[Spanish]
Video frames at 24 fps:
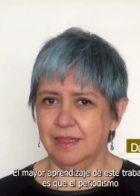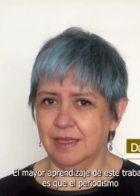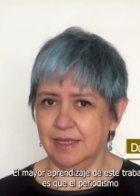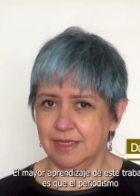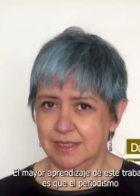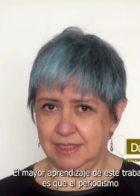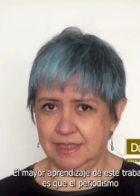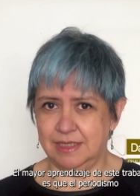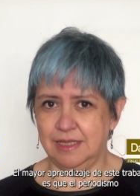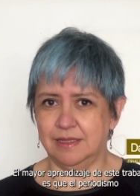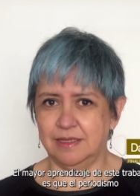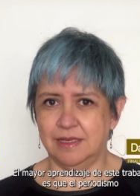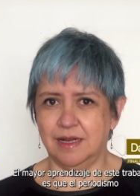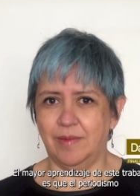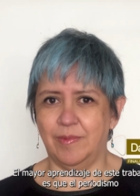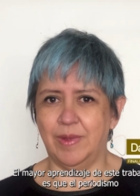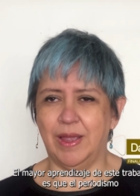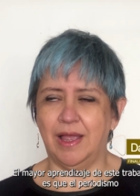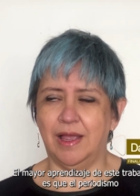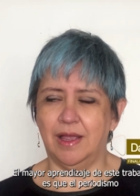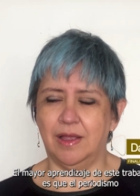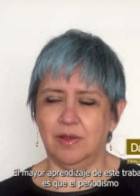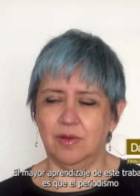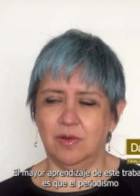de este
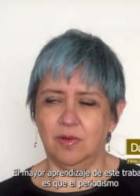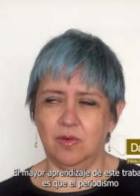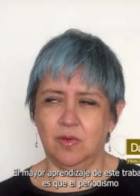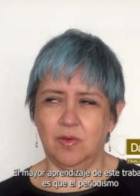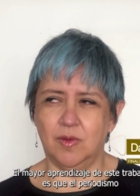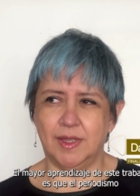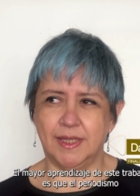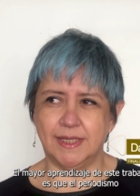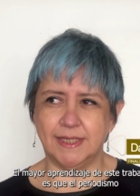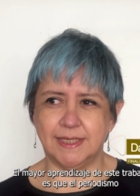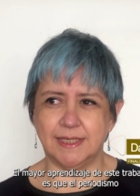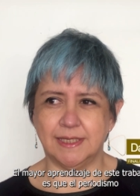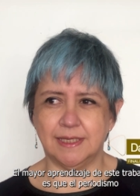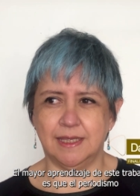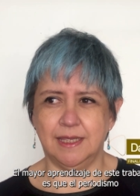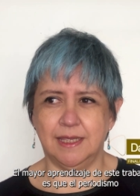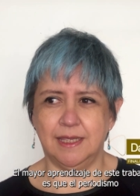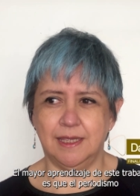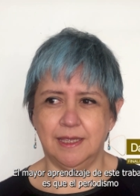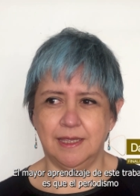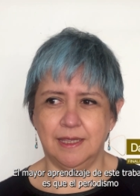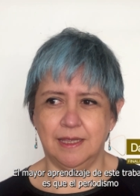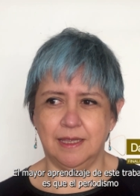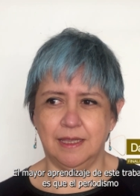trabajo es
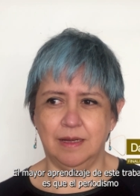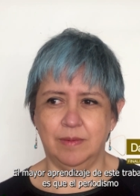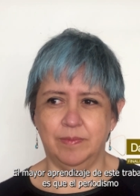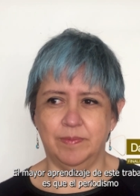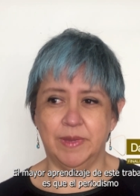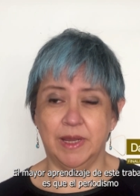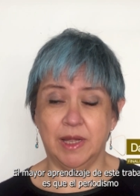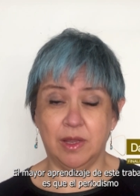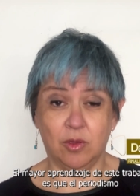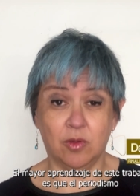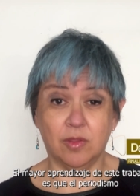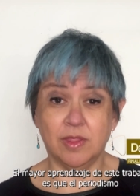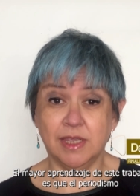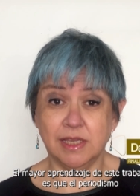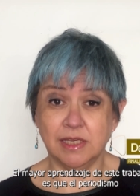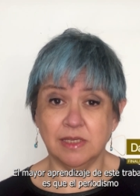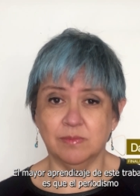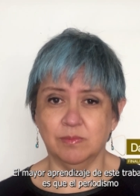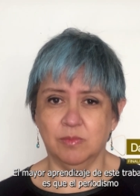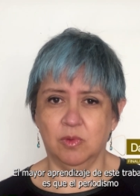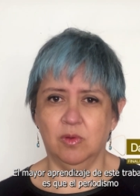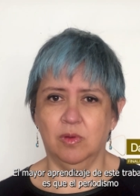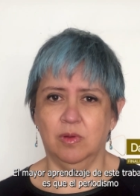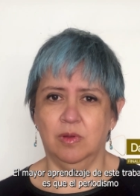que el
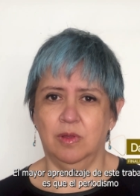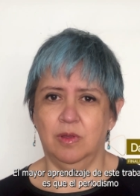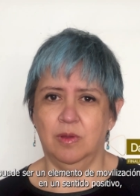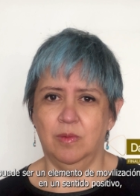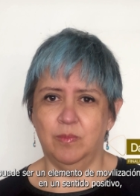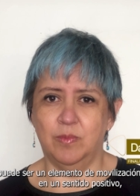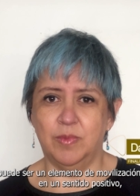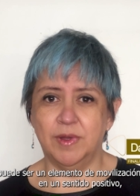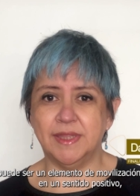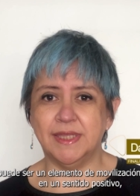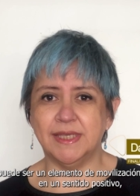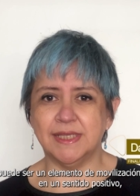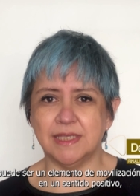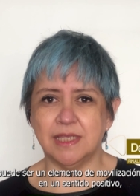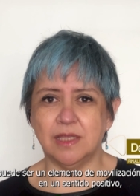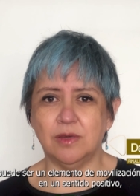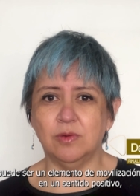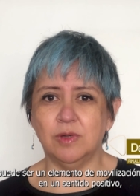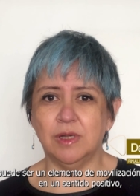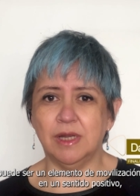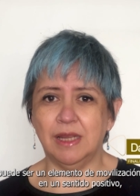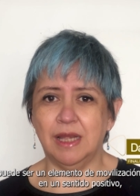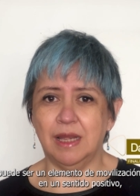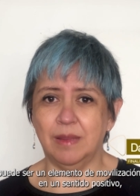periodismo puede ser
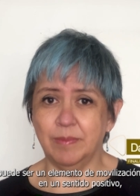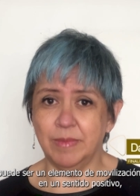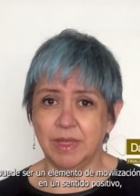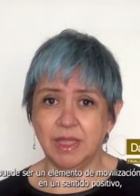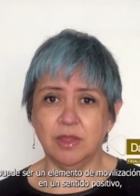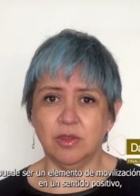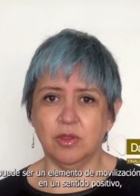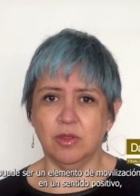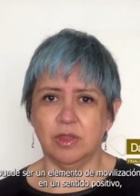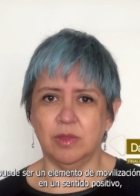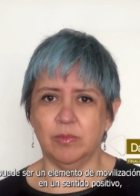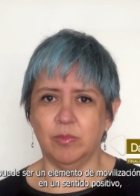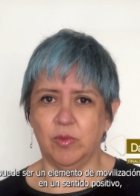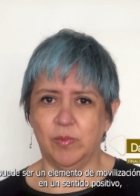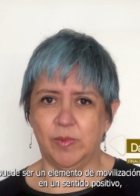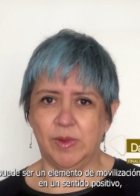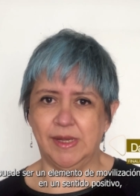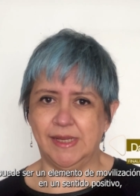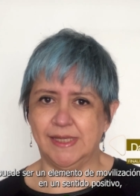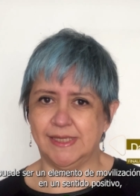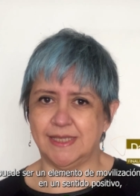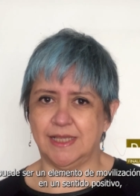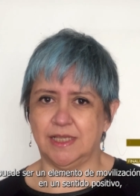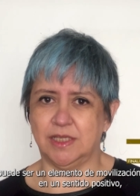un elemento de
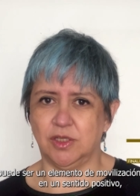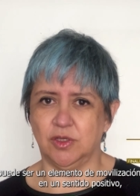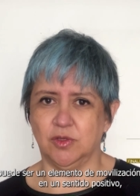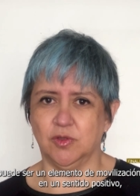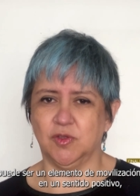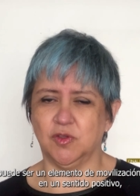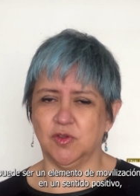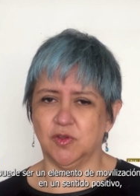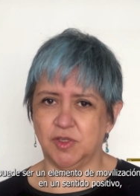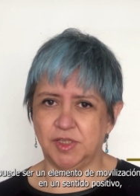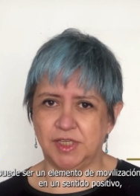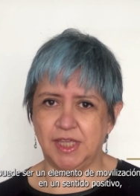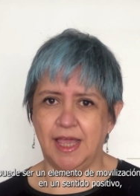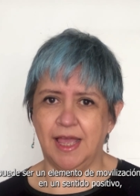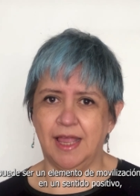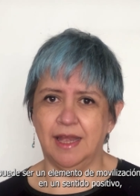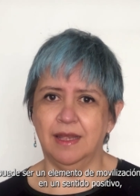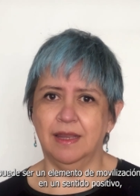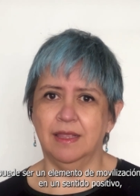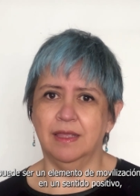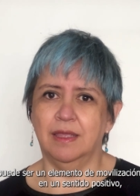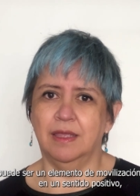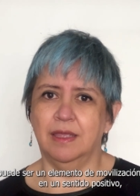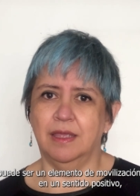movilización social
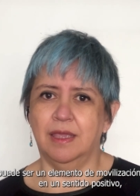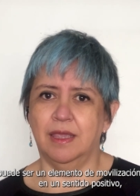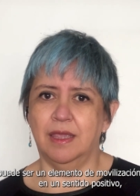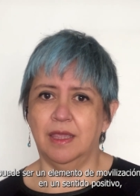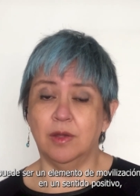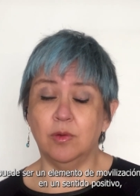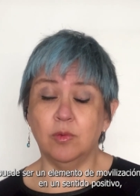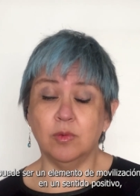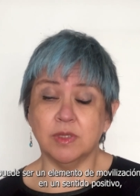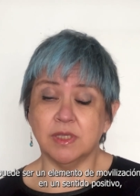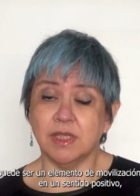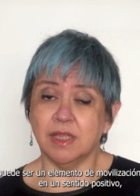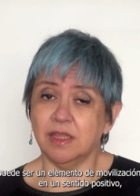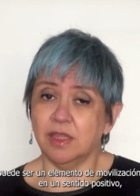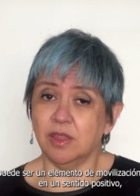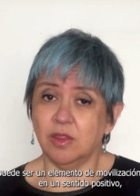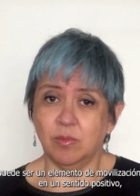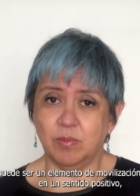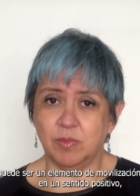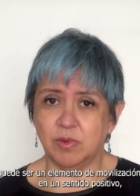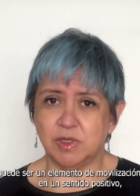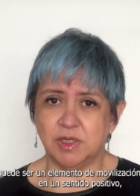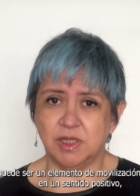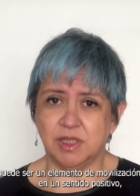en un
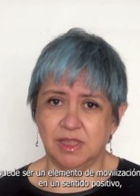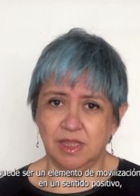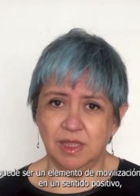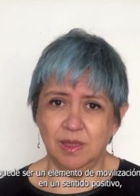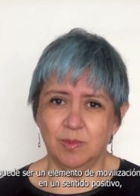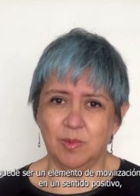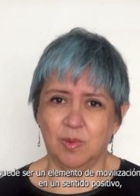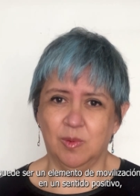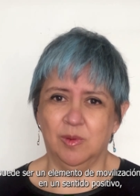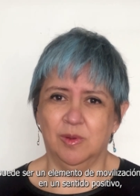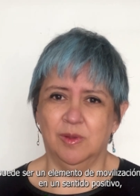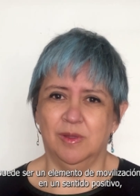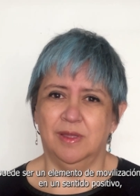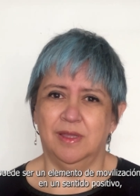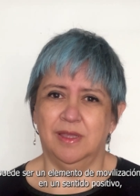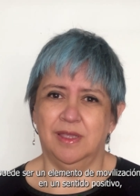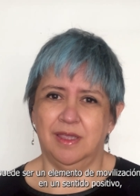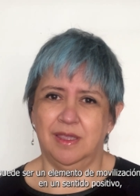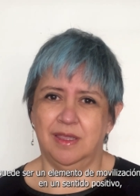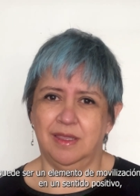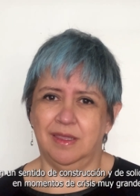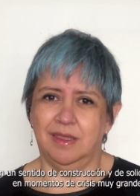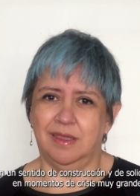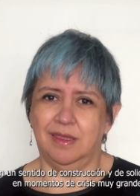sentido positivo,
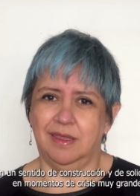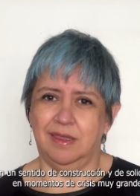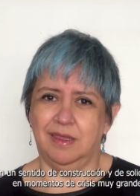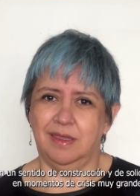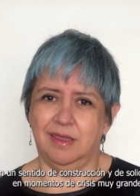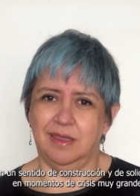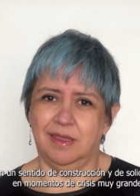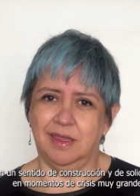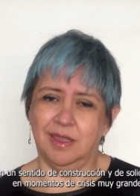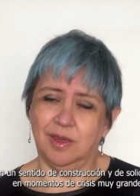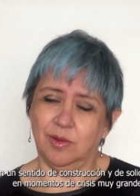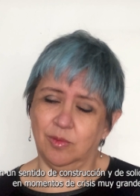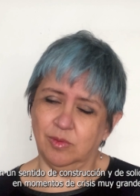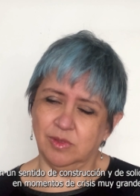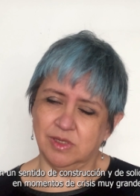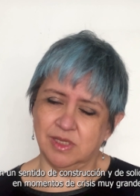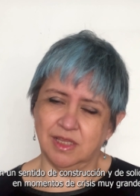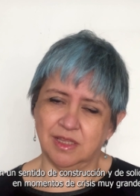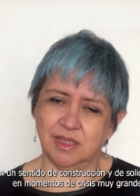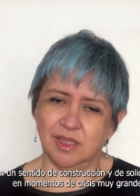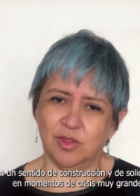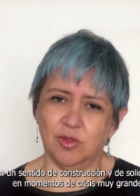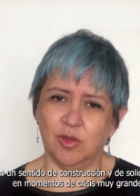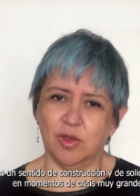eh, en un
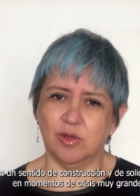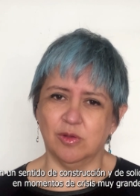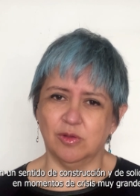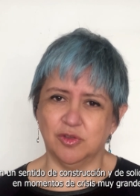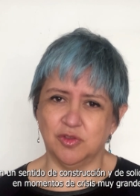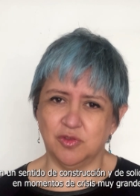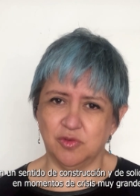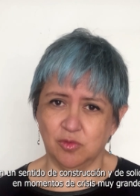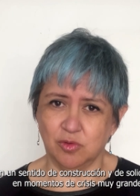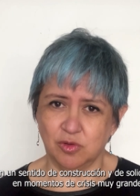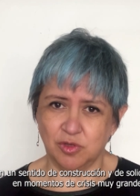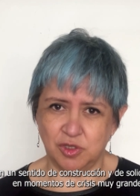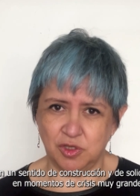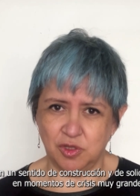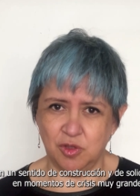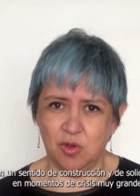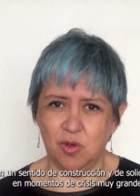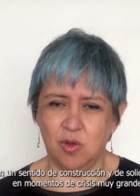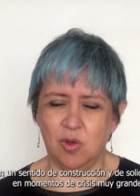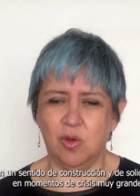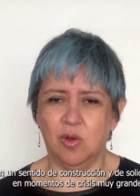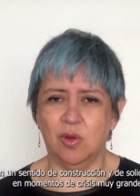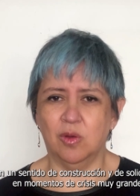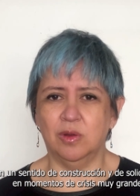sentido de
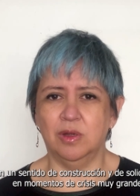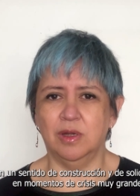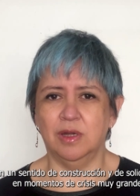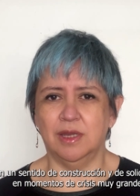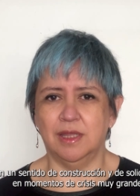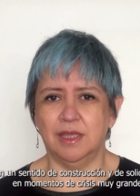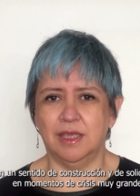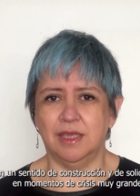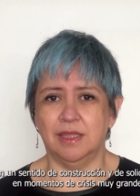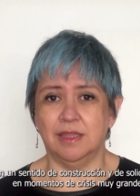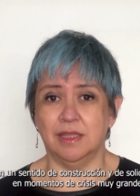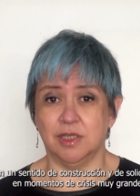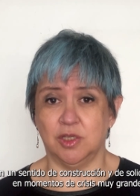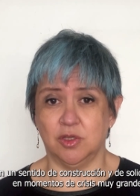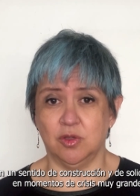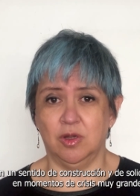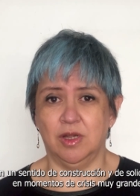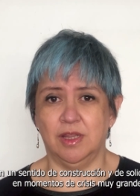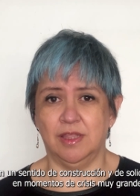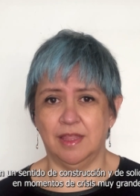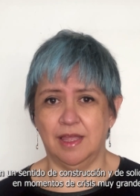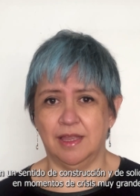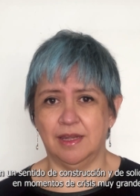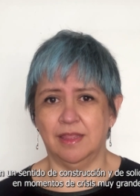construcción y de
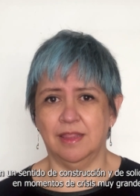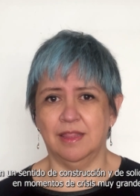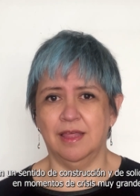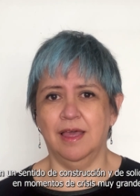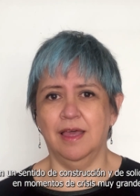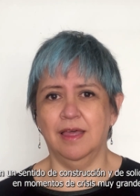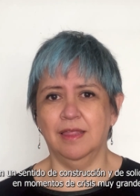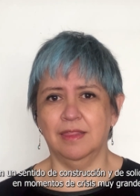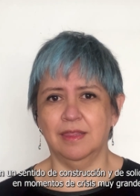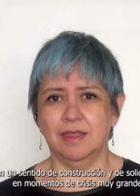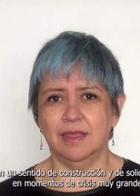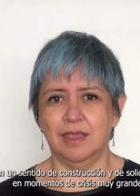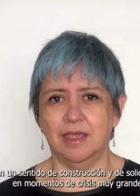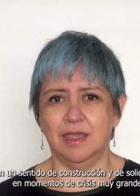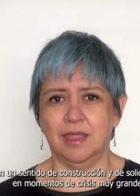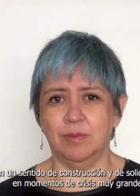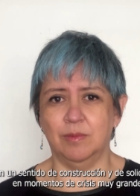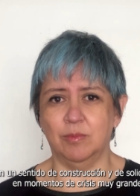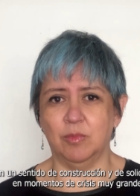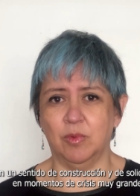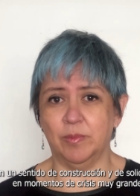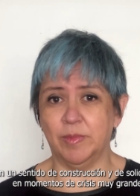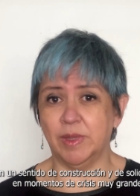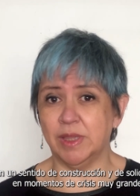solidaridad
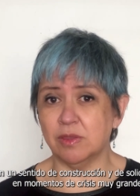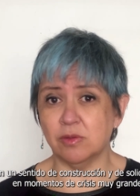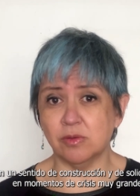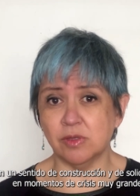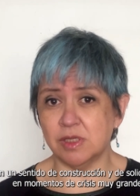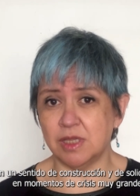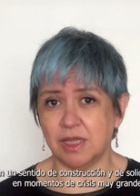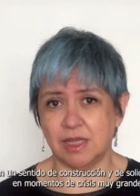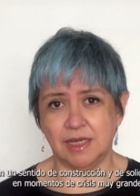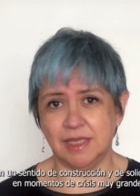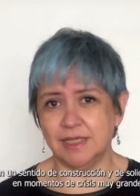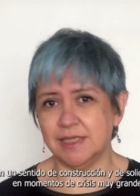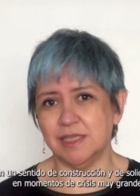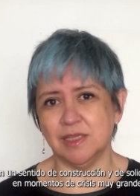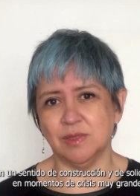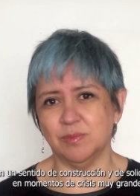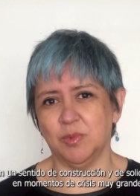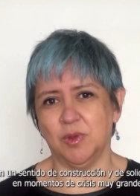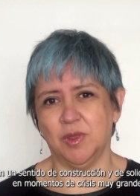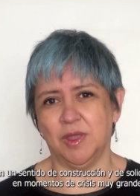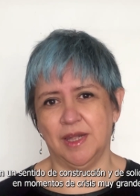en momentos de crisis muy